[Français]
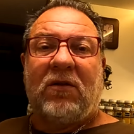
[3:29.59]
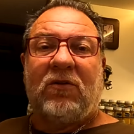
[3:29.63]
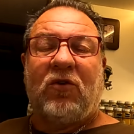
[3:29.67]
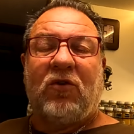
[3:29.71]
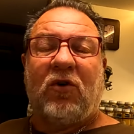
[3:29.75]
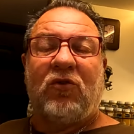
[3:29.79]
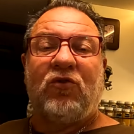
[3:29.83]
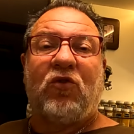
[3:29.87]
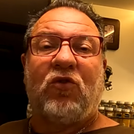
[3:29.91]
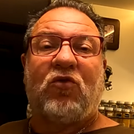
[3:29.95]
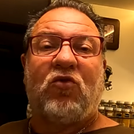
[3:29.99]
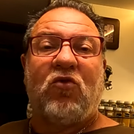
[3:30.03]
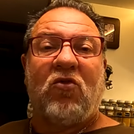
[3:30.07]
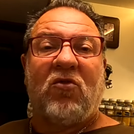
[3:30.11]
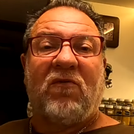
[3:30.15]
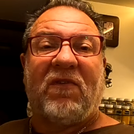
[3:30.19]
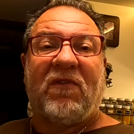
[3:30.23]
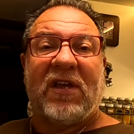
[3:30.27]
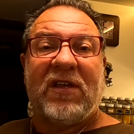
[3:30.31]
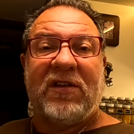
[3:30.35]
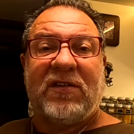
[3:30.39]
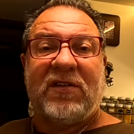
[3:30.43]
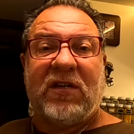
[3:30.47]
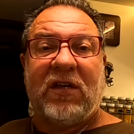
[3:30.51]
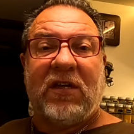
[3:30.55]
Donc du coup, on
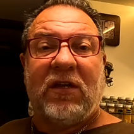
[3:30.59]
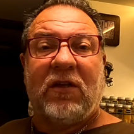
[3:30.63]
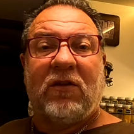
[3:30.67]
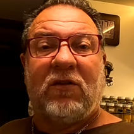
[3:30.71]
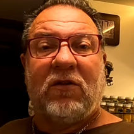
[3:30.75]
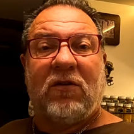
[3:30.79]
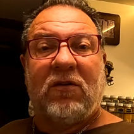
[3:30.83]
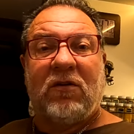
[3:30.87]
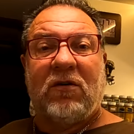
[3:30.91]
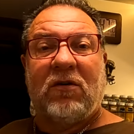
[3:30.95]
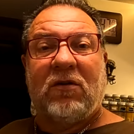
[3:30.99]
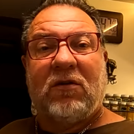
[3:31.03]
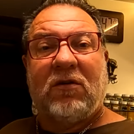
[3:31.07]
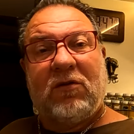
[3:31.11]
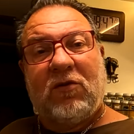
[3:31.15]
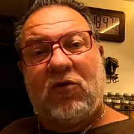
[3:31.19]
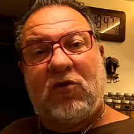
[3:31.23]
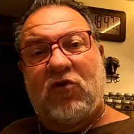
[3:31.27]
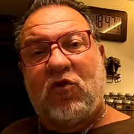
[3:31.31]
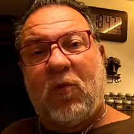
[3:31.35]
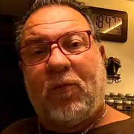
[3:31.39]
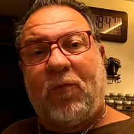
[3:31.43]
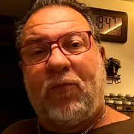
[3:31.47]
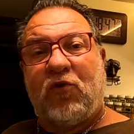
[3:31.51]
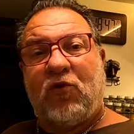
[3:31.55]
va essayer de,
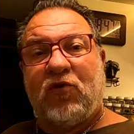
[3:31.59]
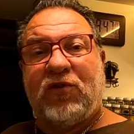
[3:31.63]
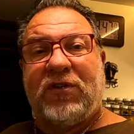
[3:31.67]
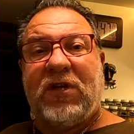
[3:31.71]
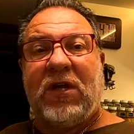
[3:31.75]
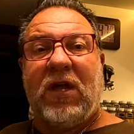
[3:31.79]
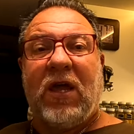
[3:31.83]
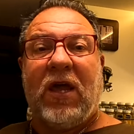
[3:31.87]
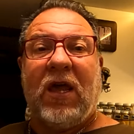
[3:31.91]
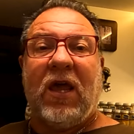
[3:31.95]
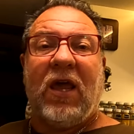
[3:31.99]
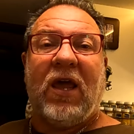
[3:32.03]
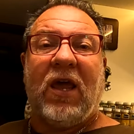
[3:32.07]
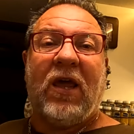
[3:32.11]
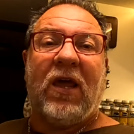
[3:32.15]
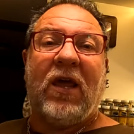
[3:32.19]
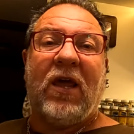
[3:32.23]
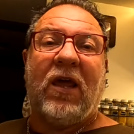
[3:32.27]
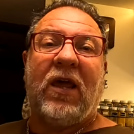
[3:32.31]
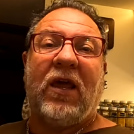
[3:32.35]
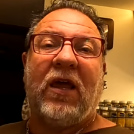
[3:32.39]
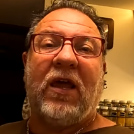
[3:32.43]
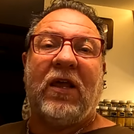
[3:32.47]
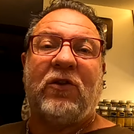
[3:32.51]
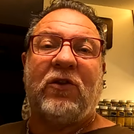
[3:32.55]
se
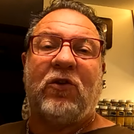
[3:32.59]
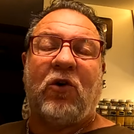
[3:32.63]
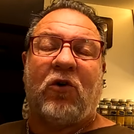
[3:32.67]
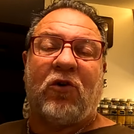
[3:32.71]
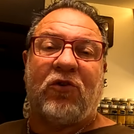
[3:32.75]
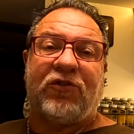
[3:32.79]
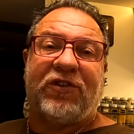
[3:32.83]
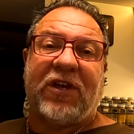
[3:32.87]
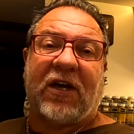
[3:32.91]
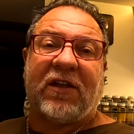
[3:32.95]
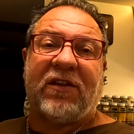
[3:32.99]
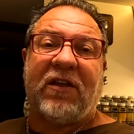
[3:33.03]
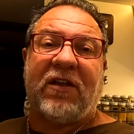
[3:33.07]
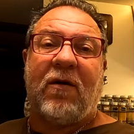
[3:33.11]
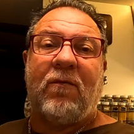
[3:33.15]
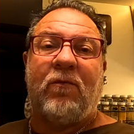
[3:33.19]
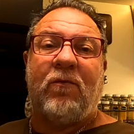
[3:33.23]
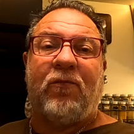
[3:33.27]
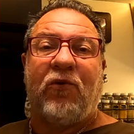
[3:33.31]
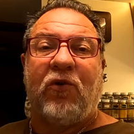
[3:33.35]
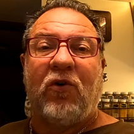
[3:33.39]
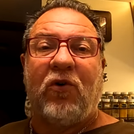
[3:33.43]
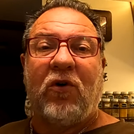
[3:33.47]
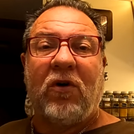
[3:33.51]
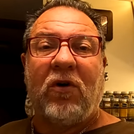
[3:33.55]
poser et de retarder
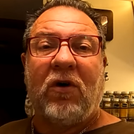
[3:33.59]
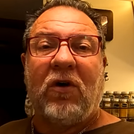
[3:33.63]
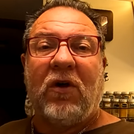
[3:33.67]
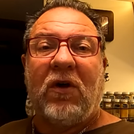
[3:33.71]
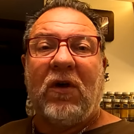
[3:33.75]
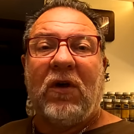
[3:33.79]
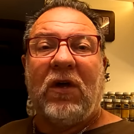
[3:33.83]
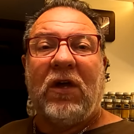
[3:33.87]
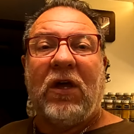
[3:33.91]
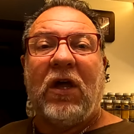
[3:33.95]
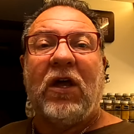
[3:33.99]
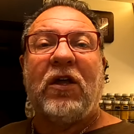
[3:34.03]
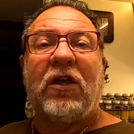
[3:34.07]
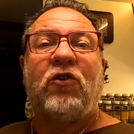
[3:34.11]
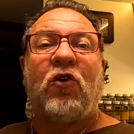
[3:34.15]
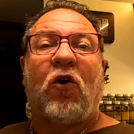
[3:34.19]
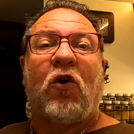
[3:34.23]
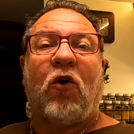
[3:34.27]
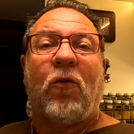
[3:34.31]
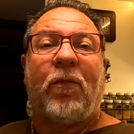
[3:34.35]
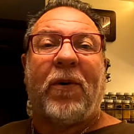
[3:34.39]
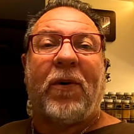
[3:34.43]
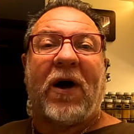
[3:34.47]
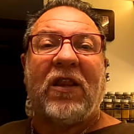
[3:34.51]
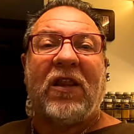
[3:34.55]
un peu et de
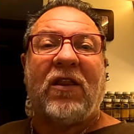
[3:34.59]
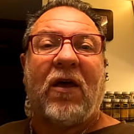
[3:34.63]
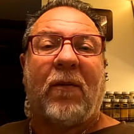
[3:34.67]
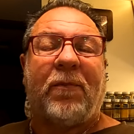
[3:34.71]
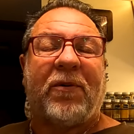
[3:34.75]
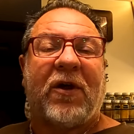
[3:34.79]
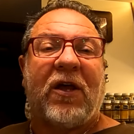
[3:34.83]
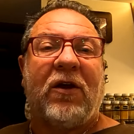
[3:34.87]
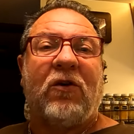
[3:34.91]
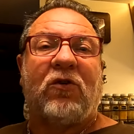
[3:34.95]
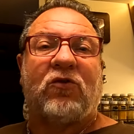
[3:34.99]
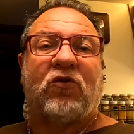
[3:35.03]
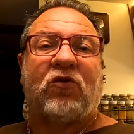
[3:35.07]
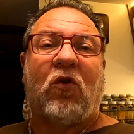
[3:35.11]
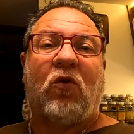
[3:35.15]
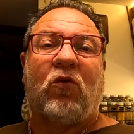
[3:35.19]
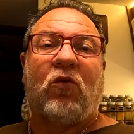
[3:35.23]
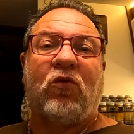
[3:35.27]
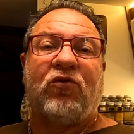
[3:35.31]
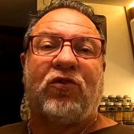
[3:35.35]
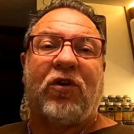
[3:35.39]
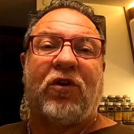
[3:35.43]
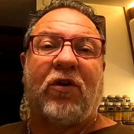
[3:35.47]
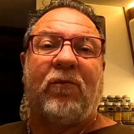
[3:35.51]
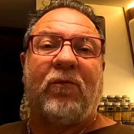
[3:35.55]
reprendre après notre
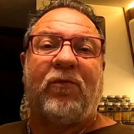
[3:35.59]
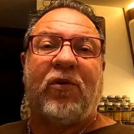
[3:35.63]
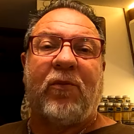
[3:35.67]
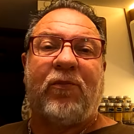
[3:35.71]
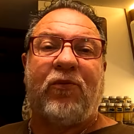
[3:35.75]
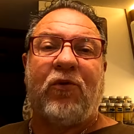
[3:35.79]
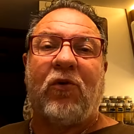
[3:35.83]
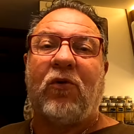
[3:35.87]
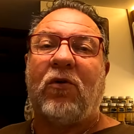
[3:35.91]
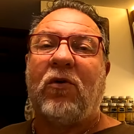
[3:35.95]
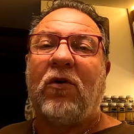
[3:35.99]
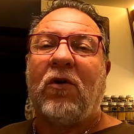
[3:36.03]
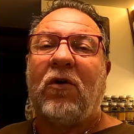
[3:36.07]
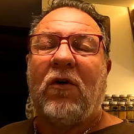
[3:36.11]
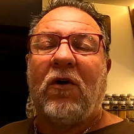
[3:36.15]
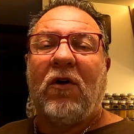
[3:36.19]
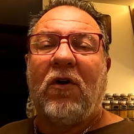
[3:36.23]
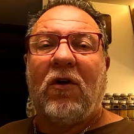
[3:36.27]
route un peu plus haut.